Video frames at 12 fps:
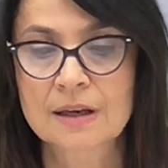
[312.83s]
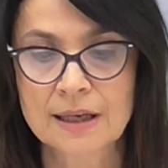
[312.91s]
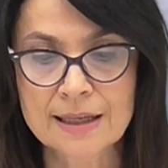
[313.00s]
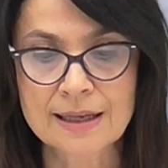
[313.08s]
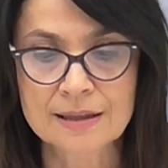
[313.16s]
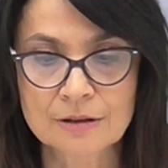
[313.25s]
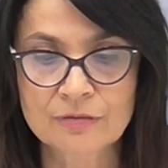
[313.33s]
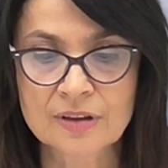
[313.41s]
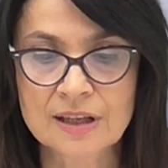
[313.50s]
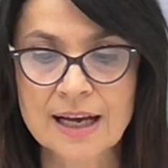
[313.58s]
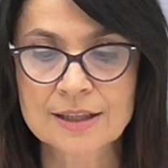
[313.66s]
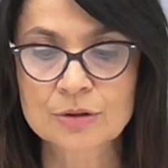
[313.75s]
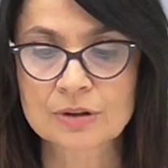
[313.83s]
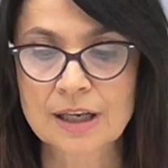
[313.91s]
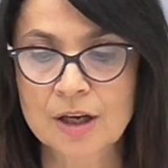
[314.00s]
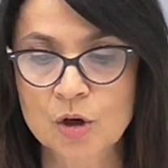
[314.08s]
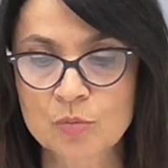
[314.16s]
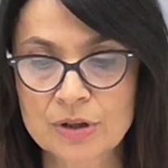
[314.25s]
identificando
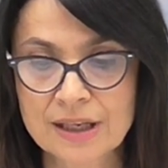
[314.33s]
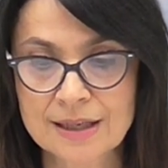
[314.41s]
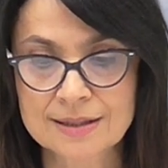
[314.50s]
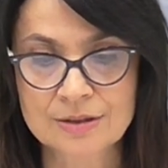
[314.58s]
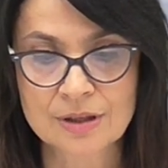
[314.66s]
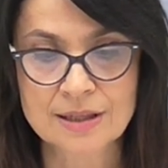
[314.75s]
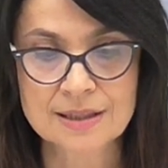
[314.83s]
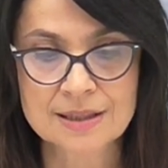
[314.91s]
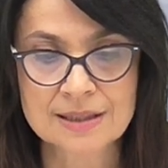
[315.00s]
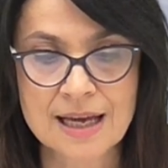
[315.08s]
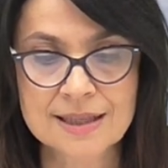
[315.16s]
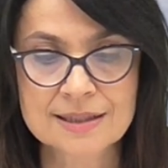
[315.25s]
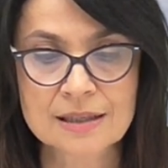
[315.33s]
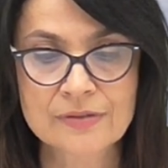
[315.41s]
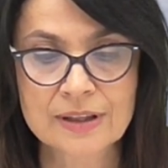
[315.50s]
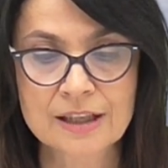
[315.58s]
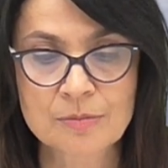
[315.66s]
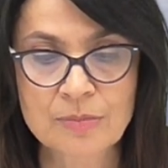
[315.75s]
nella comunicazione a distanza il
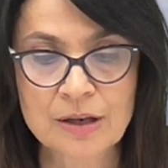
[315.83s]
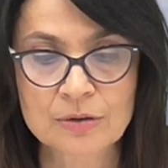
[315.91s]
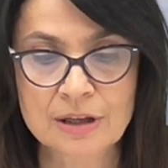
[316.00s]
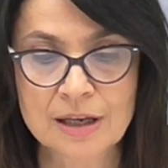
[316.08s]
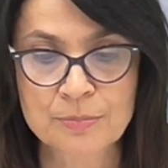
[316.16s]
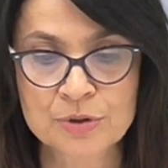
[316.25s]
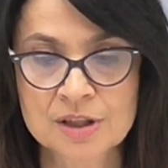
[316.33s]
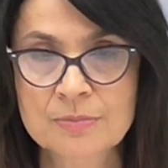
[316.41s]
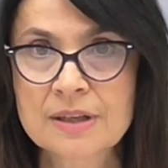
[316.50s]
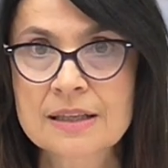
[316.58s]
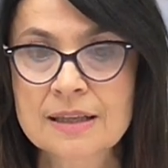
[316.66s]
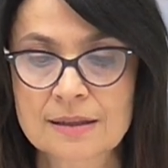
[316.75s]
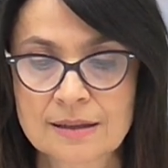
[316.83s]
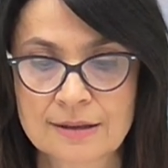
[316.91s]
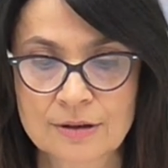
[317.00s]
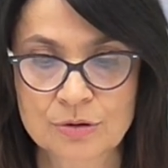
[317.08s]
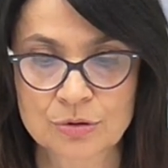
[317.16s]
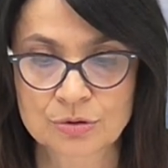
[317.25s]
venir meno della possibilità
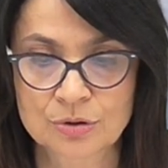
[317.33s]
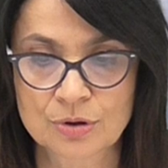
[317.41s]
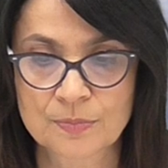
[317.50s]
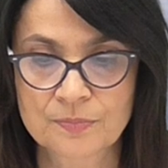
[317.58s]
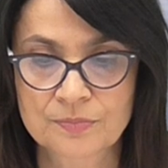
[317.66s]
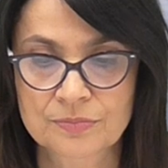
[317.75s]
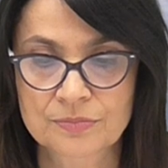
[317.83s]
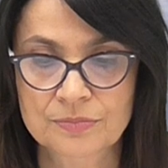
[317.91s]
dell'incontro.